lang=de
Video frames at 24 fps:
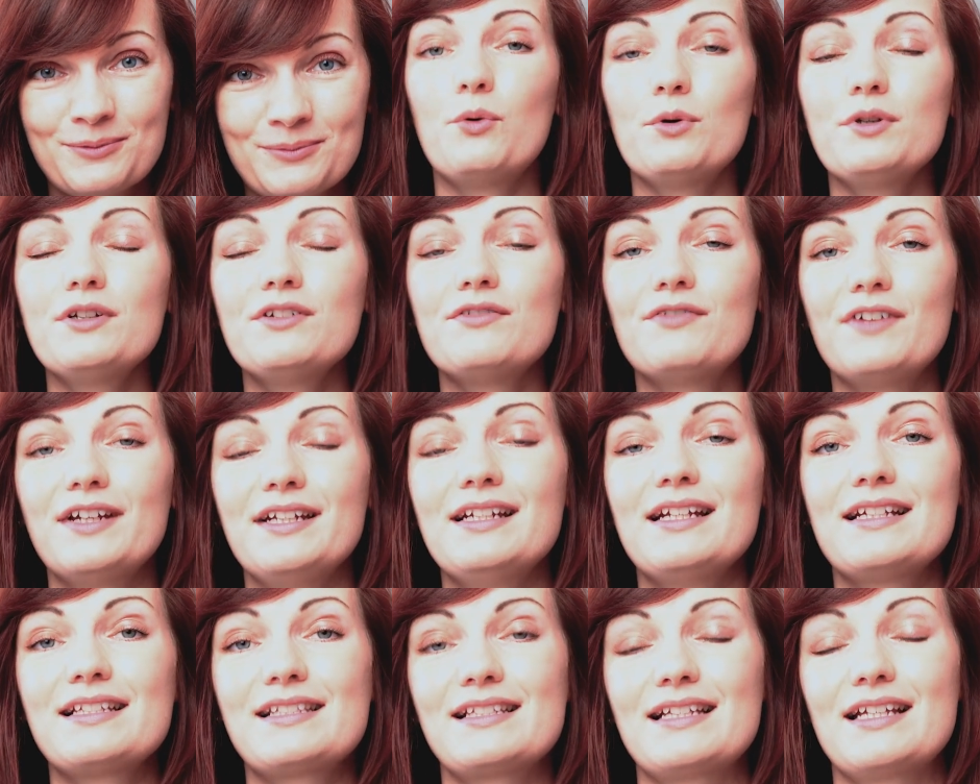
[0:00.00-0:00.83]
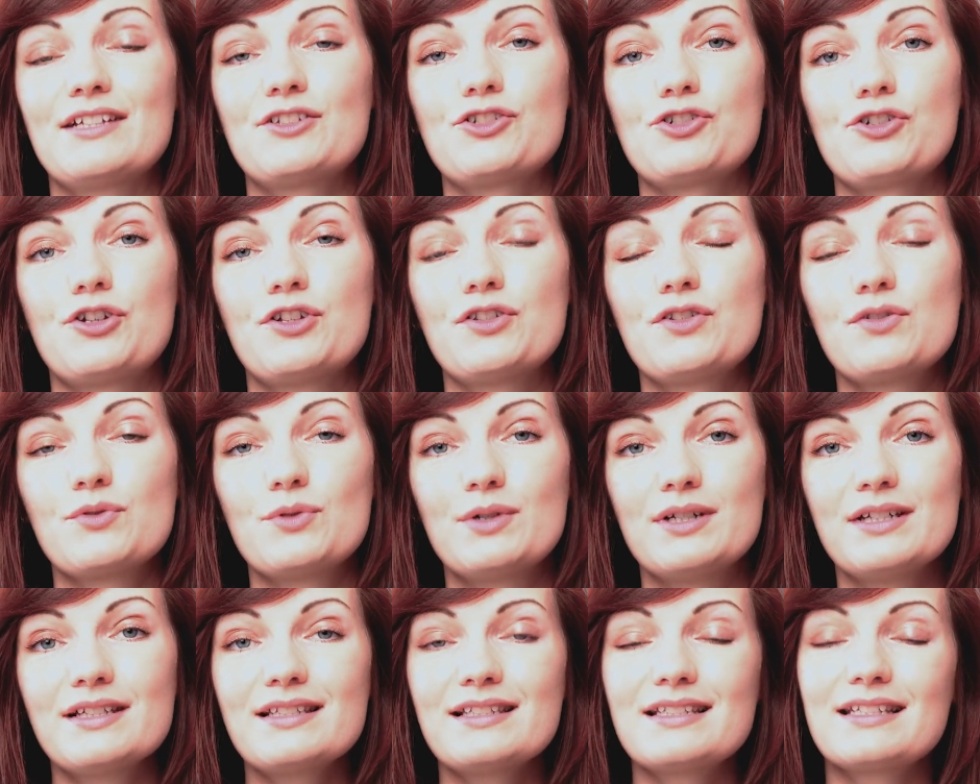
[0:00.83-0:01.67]
Und wenn das jetzt schon so
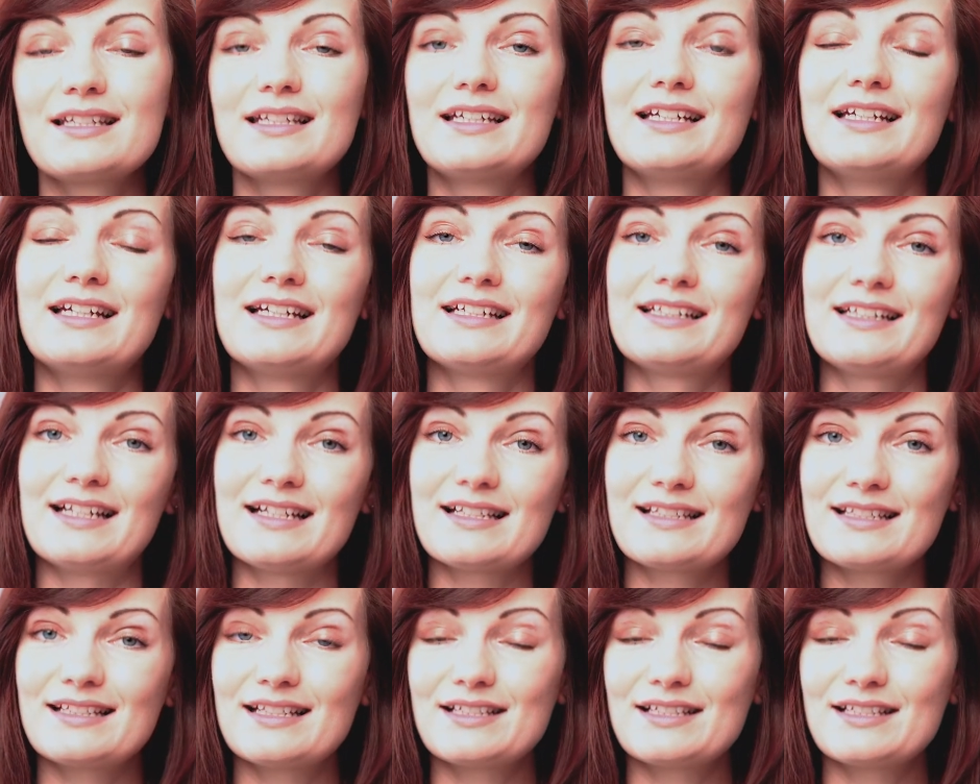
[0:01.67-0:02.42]
ist, dass